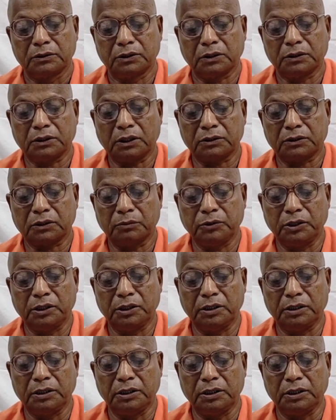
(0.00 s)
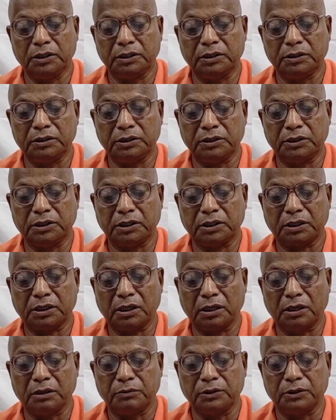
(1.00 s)
যথাসময়ে ইংরেজি
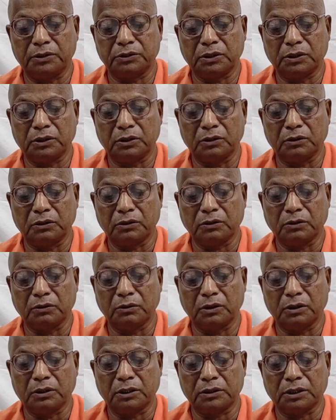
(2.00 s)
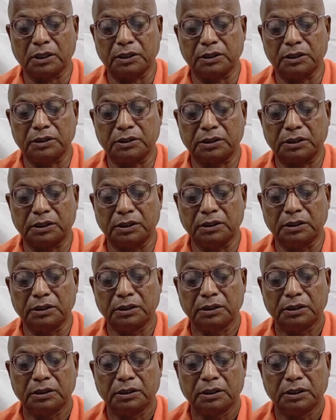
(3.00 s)
শিক্ষালাভের জন্য কলকাতায় এসে
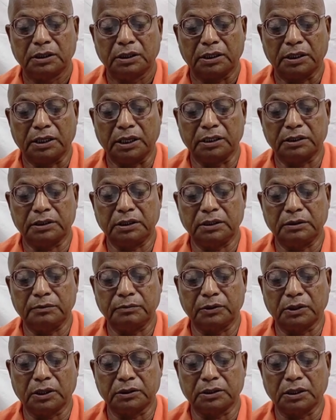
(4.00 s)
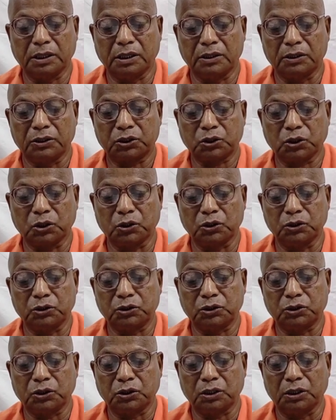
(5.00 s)
জ্ঞাতি ভ্রাতা
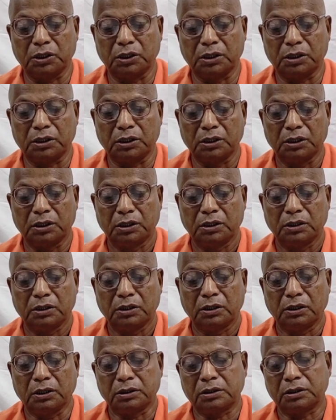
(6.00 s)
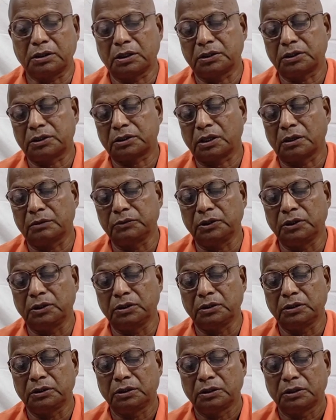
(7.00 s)
শরৎচন্দ্রের অর্থাৎ স্বামী
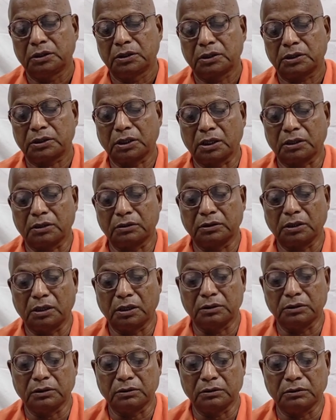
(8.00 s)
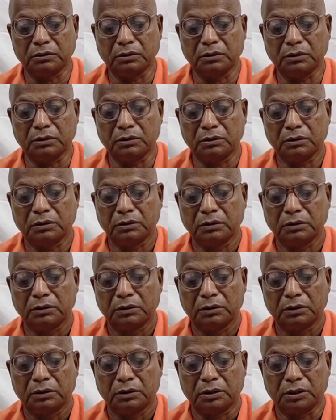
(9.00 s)
শারদানন্দ
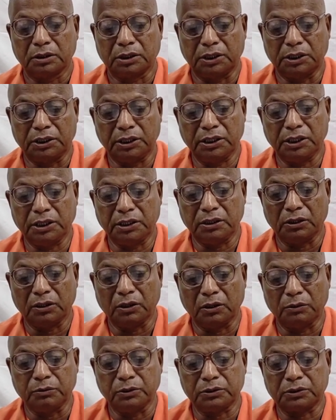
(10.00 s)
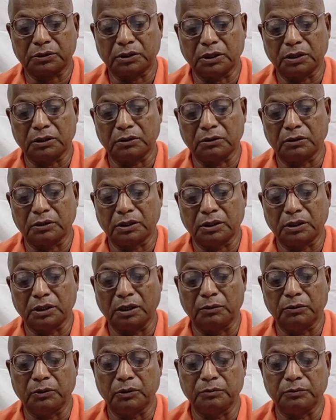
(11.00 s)
গৃহে অবস্থান করেন
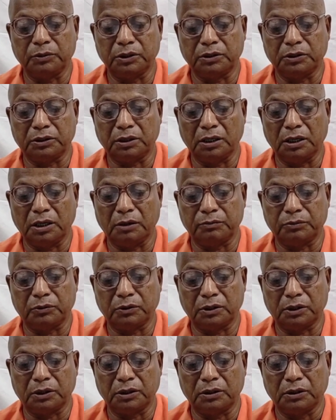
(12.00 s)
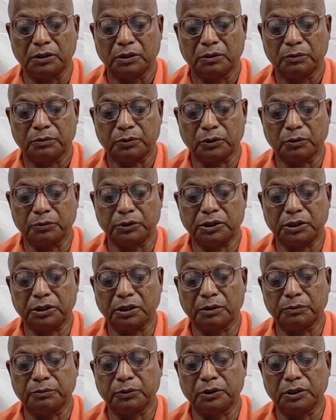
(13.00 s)
এবং বৃত্তি লাভ করে
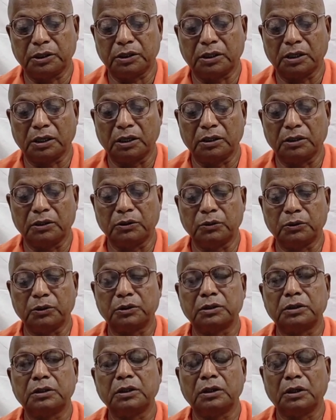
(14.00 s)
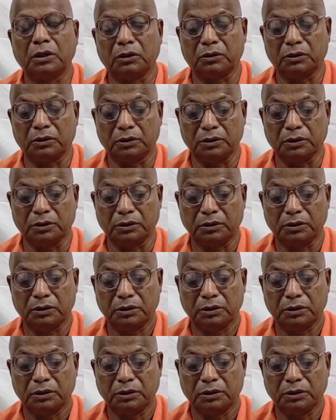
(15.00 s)
প্রবেশিকা পরীক্ষায় উত্তীর্ণ হন